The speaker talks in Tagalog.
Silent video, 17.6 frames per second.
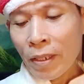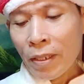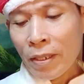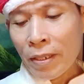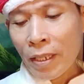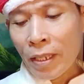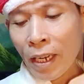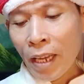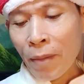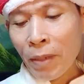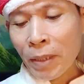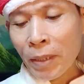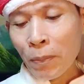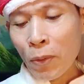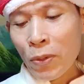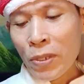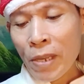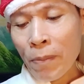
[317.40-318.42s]
Salamat
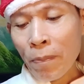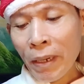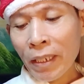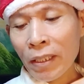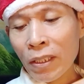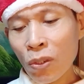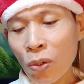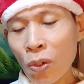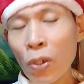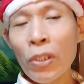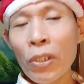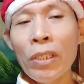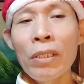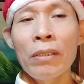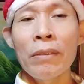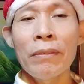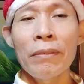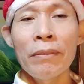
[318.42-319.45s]
po sa pagtugon.
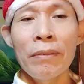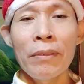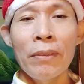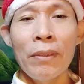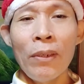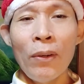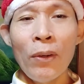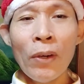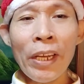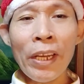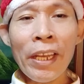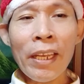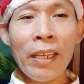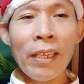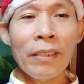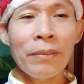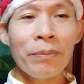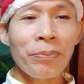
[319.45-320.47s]

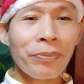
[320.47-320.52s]
Okay.